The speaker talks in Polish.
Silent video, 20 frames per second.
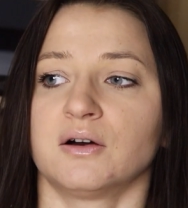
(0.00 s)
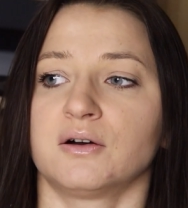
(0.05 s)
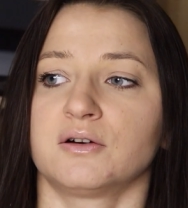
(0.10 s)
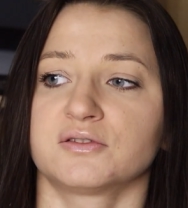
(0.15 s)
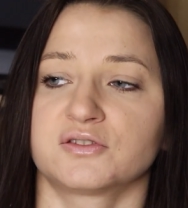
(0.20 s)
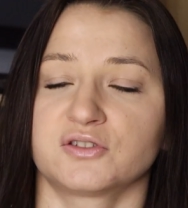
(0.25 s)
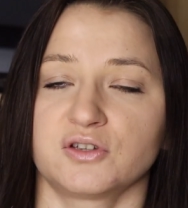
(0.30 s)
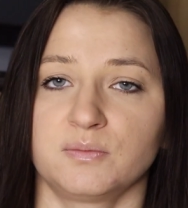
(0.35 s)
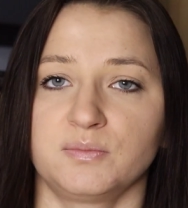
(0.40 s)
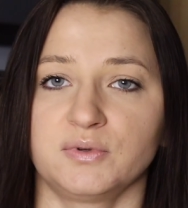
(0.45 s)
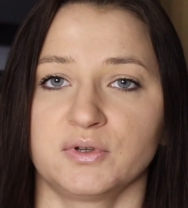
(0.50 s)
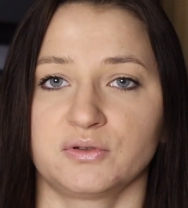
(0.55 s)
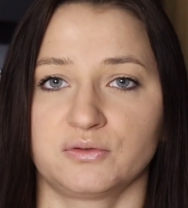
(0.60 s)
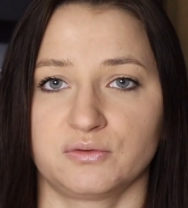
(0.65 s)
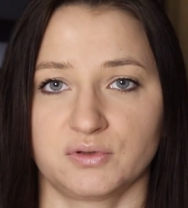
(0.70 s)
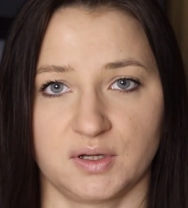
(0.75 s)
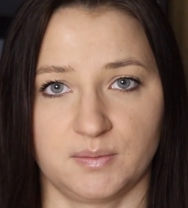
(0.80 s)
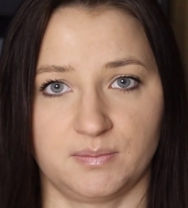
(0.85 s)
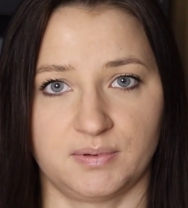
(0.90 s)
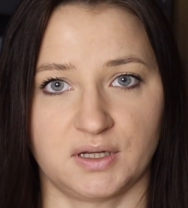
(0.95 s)
osoby,
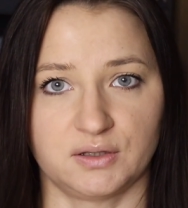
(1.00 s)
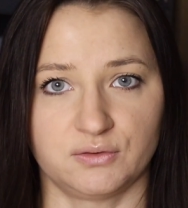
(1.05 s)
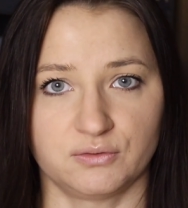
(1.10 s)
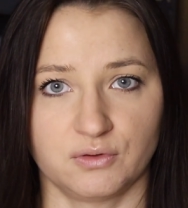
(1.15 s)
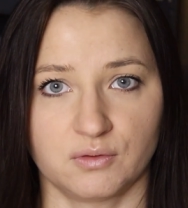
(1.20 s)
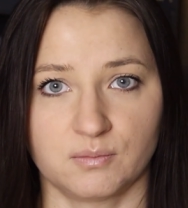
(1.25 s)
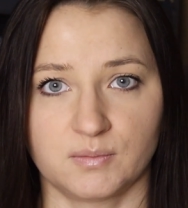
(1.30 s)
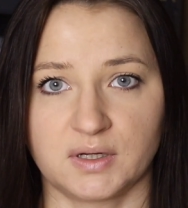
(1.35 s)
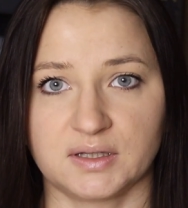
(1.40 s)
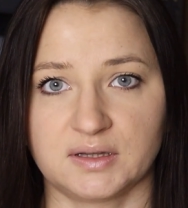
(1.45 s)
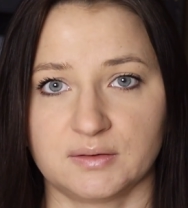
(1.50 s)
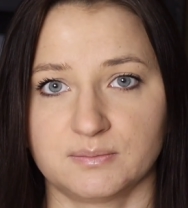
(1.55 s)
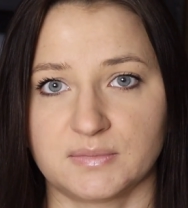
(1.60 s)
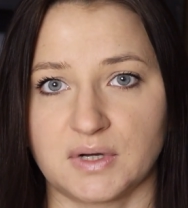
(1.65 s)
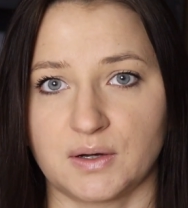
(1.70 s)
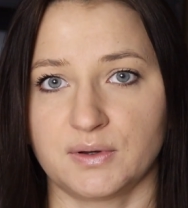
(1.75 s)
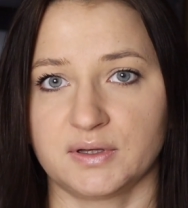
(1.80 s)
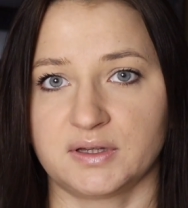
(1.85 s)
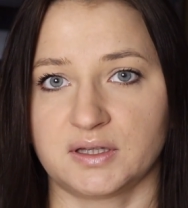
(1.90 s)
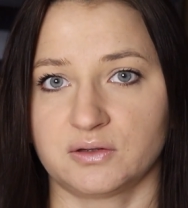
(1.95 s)
które planują ma
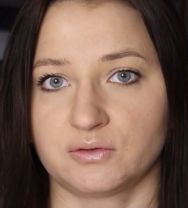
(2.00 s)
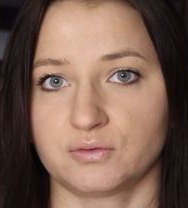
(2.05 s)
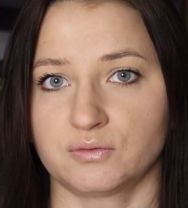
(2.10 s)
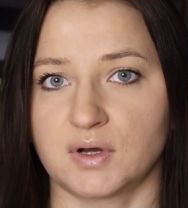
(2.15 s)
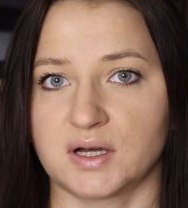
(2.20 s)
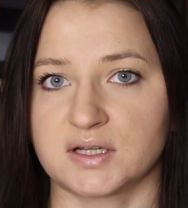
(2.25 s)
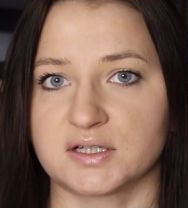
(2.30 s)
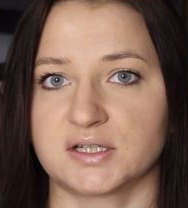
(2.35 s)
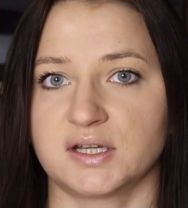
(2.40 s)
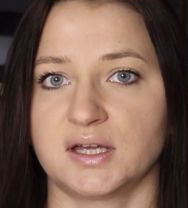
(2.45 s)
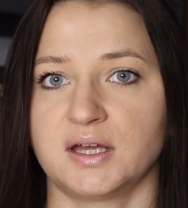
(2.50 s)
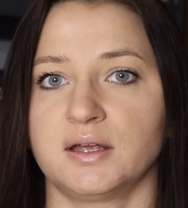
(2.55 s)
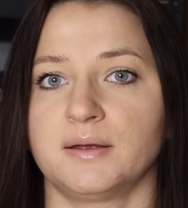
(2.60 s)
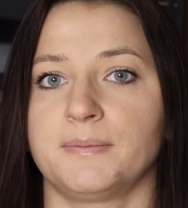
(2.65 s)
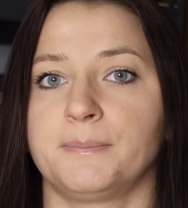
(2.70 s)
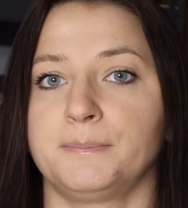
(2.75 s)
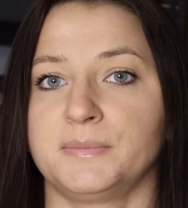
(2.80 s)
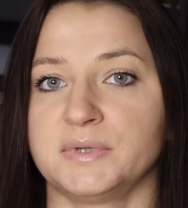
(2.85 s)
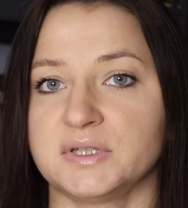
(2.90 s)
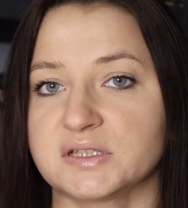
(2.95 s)
małe tatuaże,
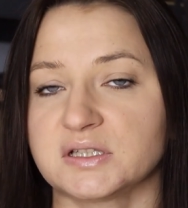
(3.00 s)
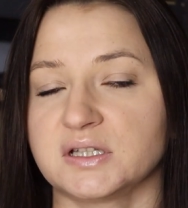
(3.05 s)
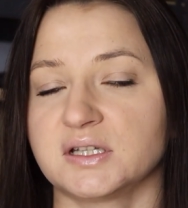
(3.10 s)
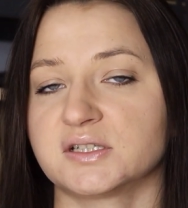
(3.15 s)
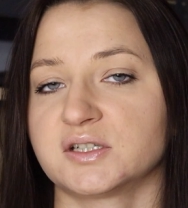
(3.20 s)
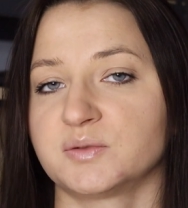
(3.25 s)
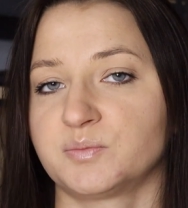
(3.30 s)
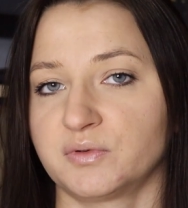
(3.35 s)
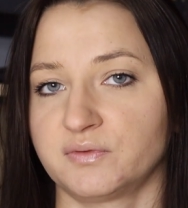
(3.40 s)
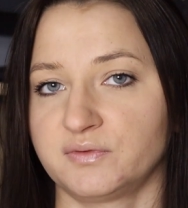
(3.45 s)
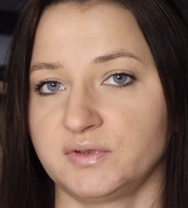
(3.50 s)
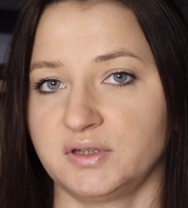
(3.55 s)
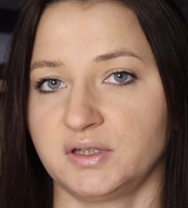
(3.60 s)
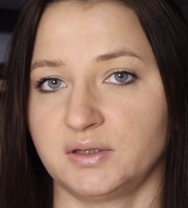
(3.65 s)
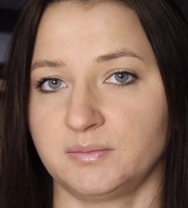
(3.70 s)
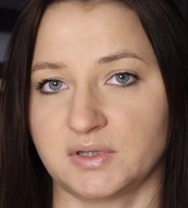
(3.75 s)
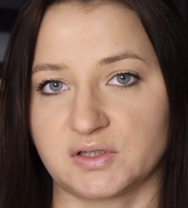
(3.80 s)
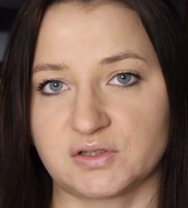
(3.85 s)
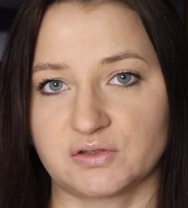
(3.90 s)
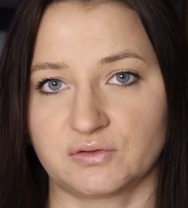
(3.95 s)
myślę, że
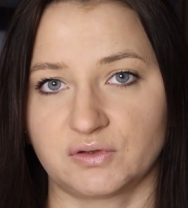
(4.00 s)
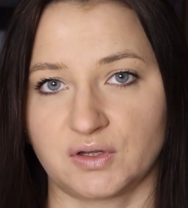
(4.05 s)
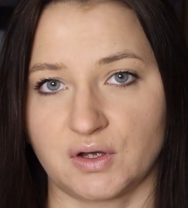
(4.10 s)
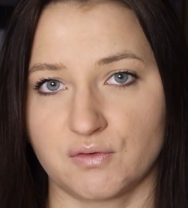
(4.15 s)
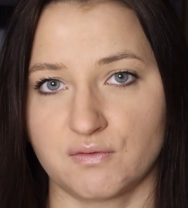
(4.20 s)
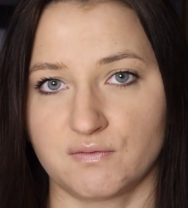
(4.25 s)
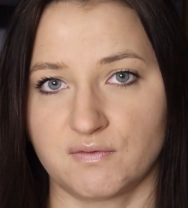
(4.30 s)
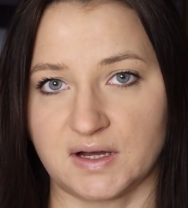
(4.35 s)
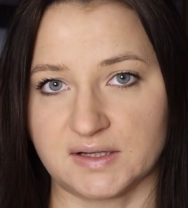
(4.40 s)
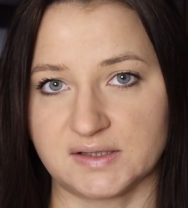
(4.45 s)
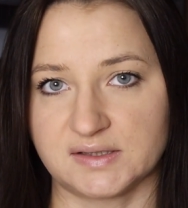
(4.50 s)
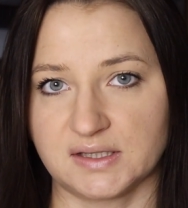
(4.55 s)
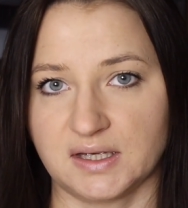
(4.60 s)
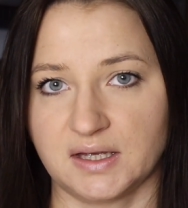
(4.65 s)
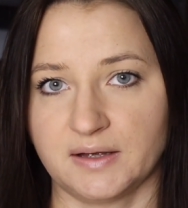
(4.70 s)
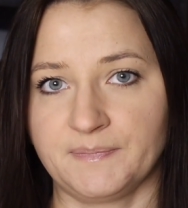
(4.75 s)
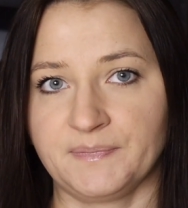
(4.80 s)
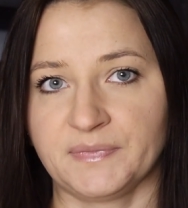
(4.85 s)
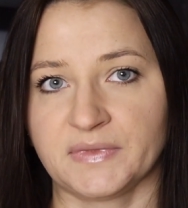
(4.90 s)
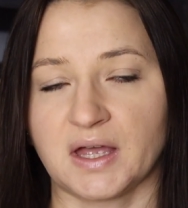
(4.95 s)
powinny mieć to na
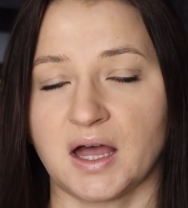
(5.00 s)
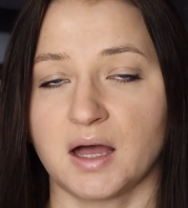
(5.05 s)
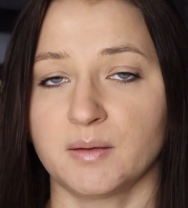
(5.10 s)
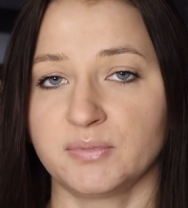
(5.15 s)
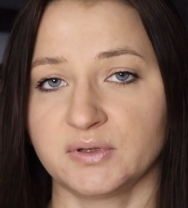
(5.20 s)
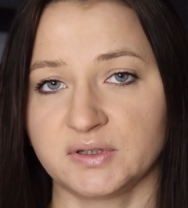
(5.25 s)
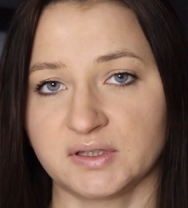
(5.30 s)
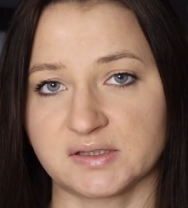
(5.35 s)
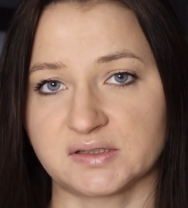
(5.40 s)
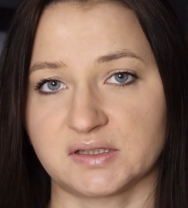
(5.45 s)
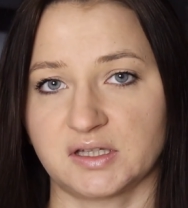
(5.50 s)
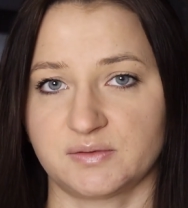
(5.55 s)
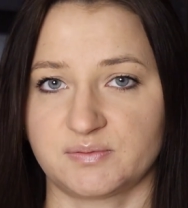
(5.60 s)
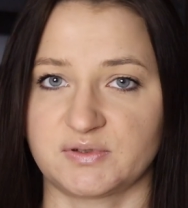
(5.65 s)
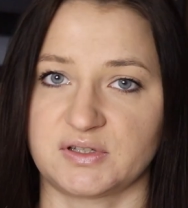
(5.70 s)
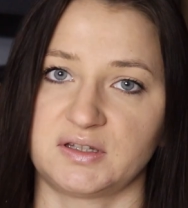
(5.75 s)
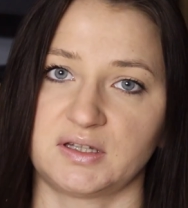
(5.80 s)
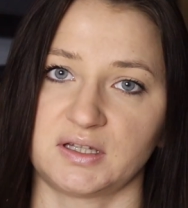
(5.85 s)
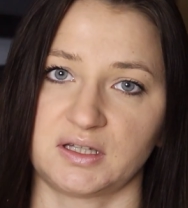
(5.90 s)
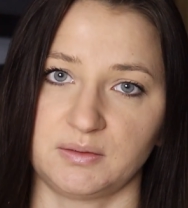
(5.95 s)
uwadze, aby nie stać
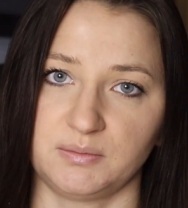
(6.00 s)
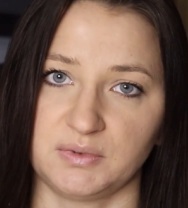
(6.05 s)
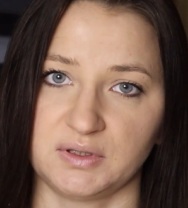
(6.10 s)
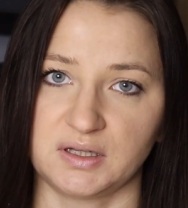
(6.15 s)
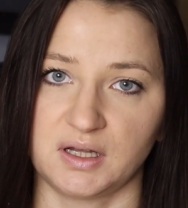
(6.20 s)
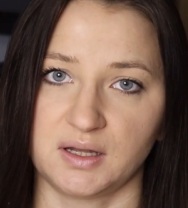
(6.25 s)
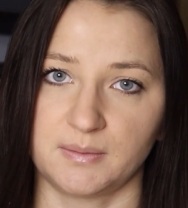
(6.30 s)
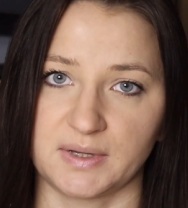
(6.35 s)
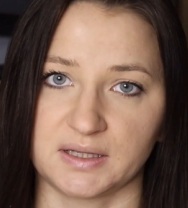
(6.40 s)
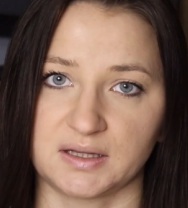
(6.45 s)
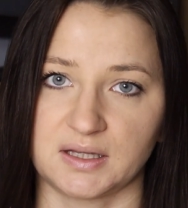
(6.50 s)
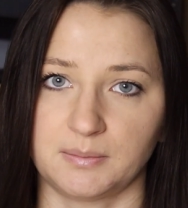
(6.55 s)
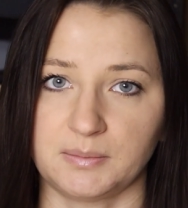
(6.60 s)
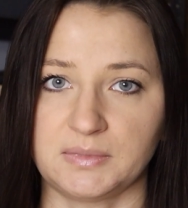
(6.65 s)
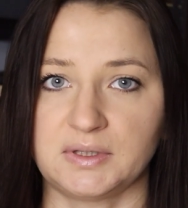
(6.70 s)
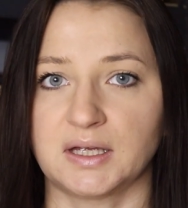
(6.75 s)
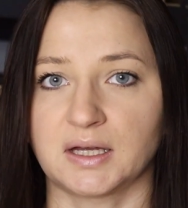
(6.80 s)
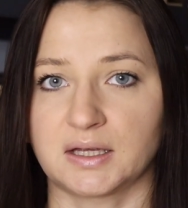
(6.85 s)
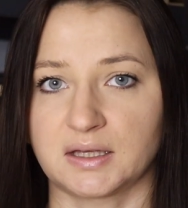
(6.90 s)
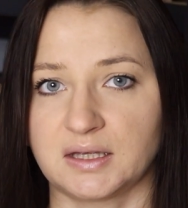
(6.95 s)
przed takimi
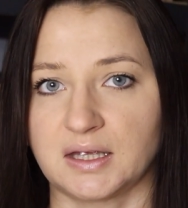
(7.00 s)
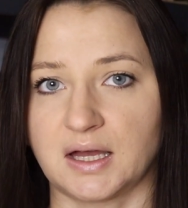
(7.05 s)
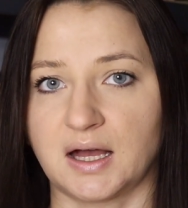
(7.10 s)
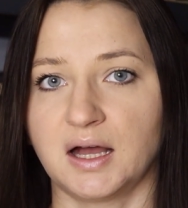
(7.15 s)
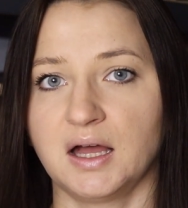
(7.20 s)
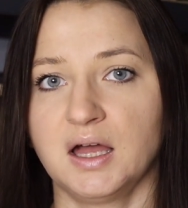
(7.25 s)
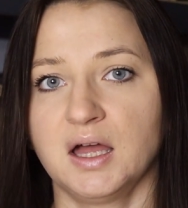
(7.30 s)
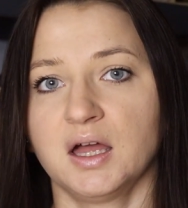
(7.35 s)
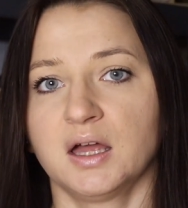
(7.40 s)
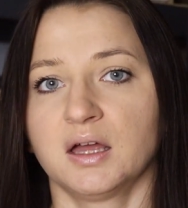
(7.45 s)
dylematami jak ja.